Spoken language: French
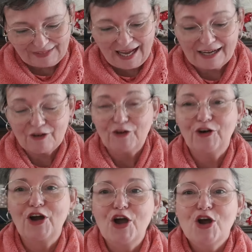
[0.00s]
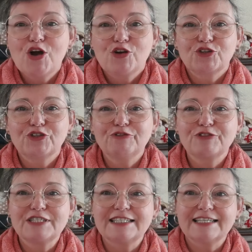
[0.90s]
Alors, je
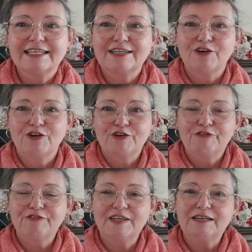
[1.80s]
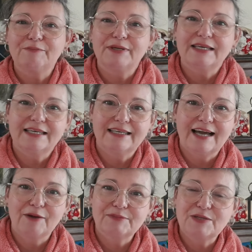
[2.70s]
vous ai euh, filmé
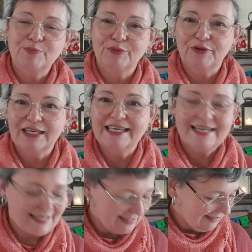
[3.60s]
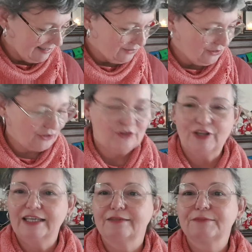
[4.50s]
un petit peu hier euh,
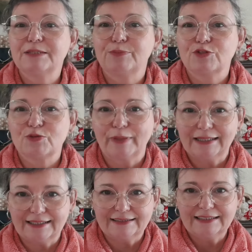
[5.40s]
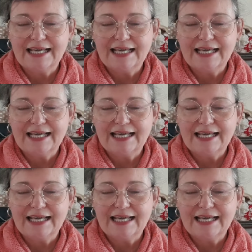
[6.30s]
et un petit peu ce matin